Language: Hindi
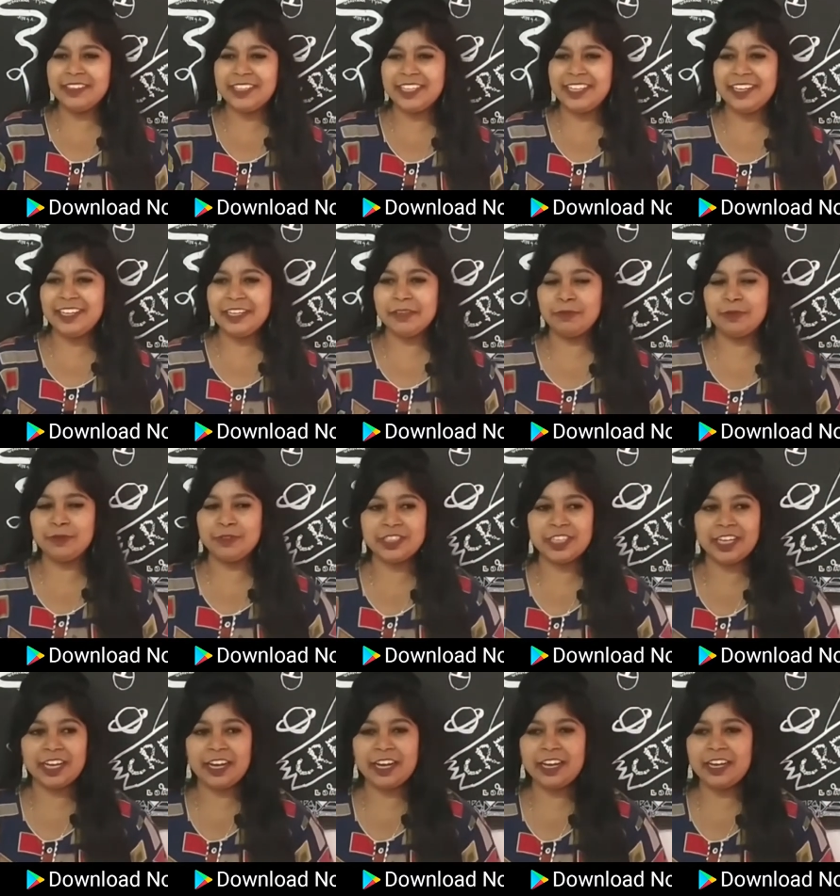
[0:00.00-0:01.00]
दिल ने
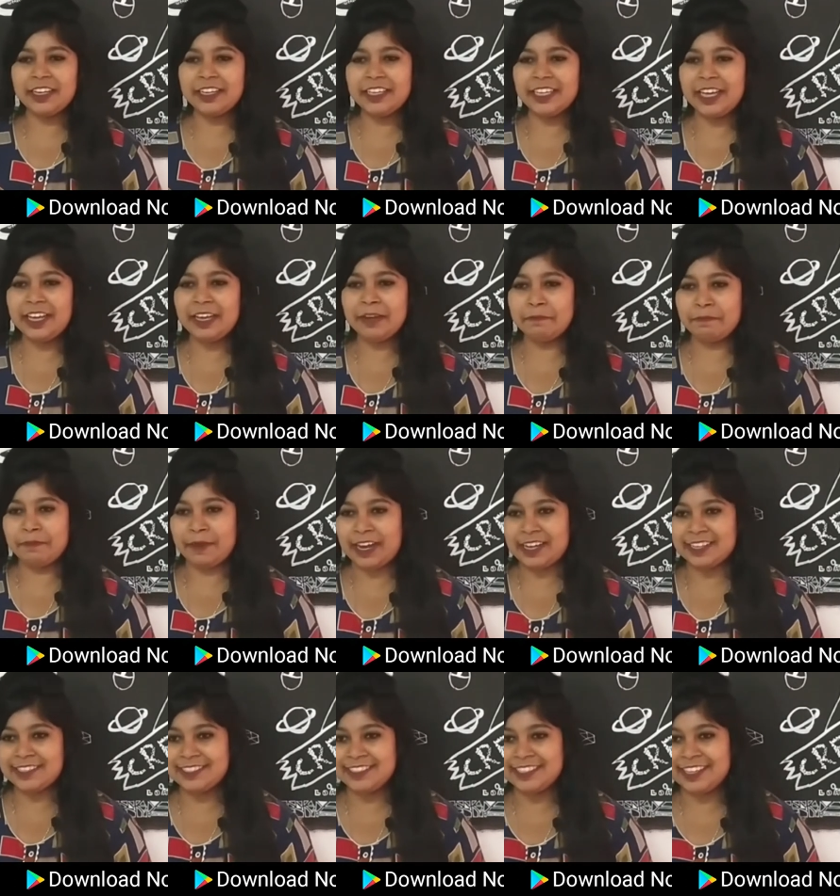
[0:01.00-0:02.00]
पूछा क्या
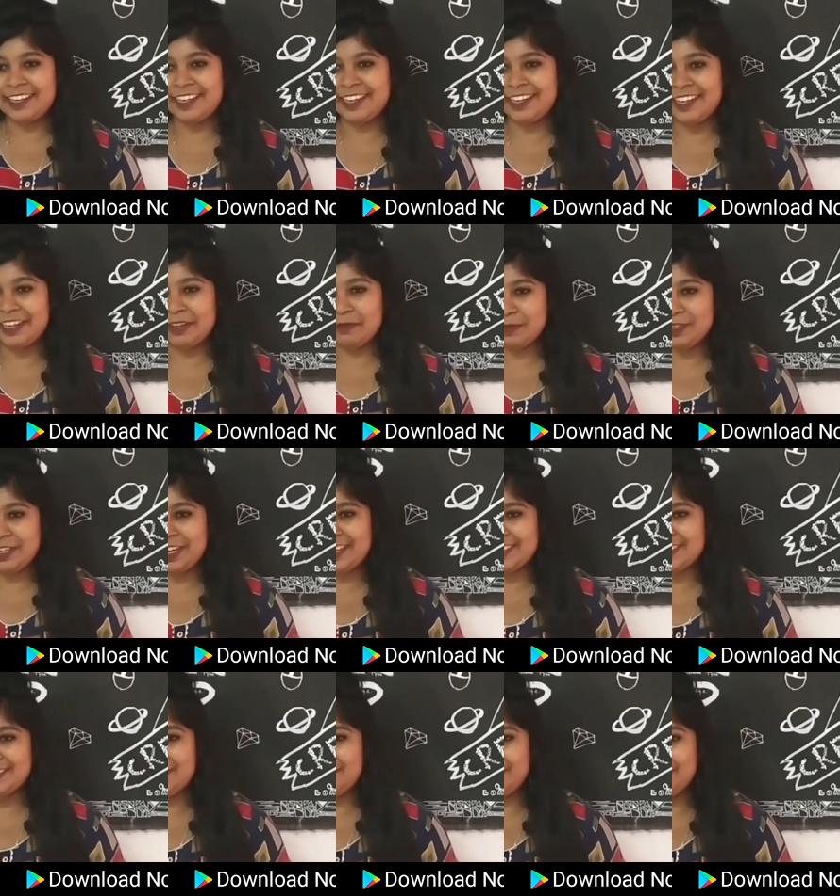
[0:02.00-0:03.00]
पास जाना
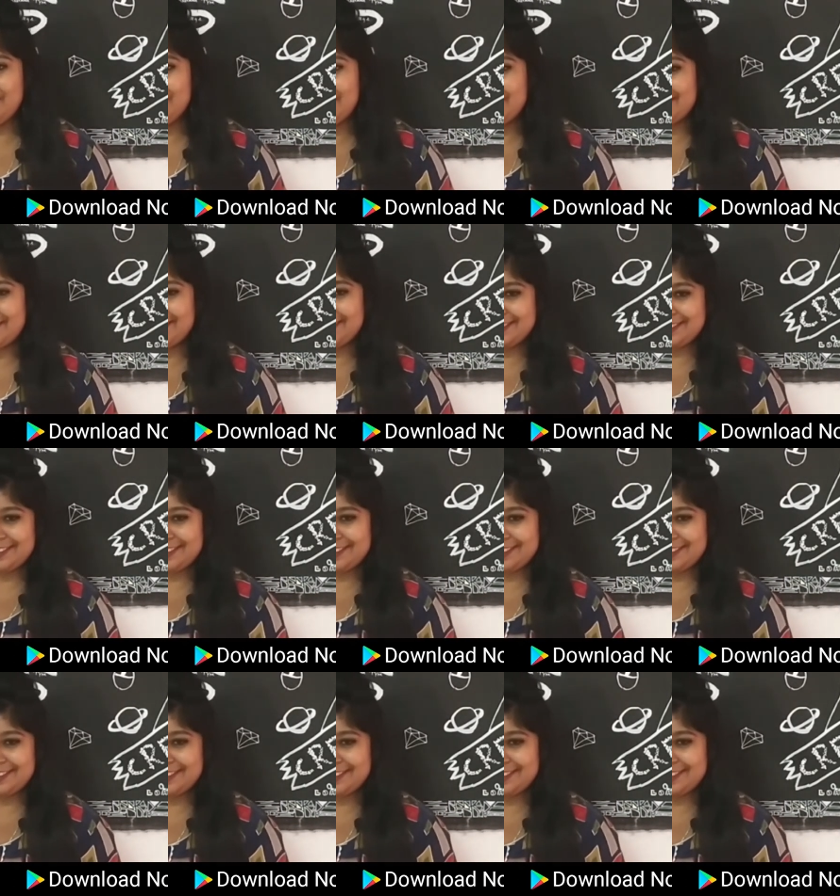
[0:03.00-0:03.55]
मुनासिब होगा